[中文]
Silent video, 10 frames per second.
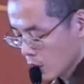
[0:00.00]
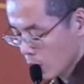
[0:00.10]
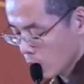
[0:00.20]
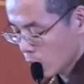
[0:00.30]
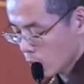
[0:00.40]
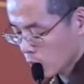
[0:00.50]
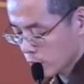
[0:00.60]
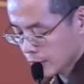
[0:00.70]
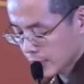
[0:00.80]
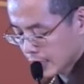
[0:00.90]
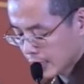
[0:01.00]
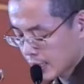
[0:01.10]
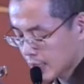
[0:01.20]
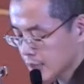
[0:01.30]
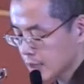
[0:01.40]
恭
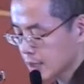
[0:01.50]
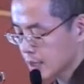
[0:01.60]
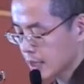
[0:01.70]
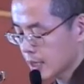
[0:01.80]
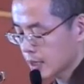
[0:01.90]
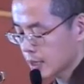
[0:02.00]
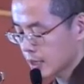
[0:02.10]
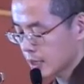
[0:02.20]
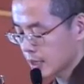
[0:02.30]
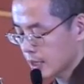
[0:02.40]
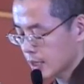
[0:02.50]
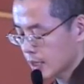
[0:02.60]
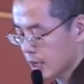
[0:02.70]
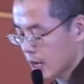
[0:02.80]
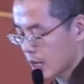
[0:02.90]
敬一直
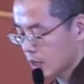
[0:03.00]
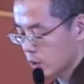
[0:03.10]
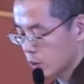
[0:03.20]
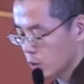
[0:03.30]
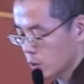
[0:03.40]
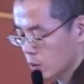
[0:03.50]
应甘露，